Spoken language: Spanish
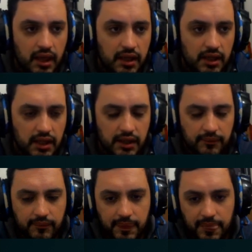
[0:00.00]

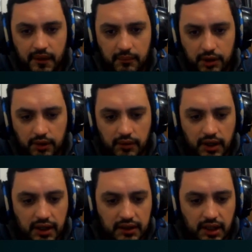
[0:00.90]
Y bueno,
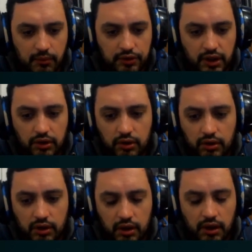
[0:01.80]
acá tenemos el
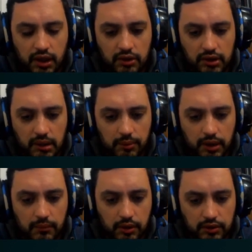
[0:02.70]
dock, en donde
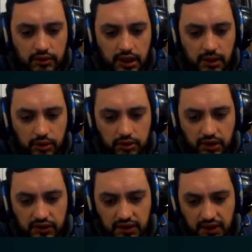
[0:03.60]
podemos, tenemos
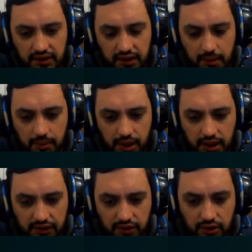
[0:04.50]
todas estas
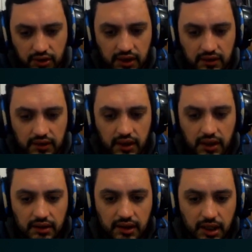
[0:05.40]
aplicaciones,
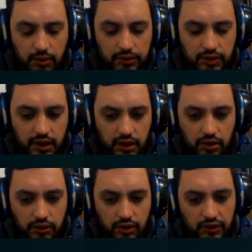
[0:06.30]
tenemos el
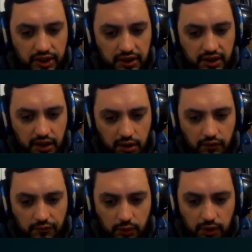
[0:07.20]
control center de
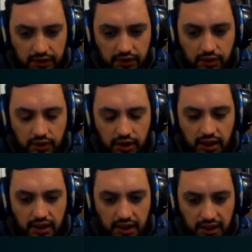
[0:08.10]
configuración,
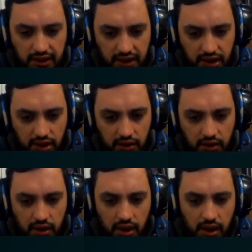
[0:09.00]
el
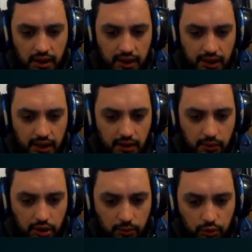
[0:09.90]
calendario, eh,
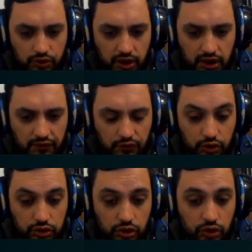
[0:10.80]
bueno, música,
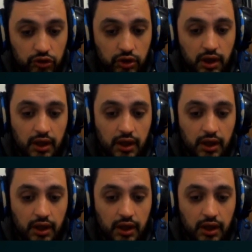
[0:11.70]
fotos,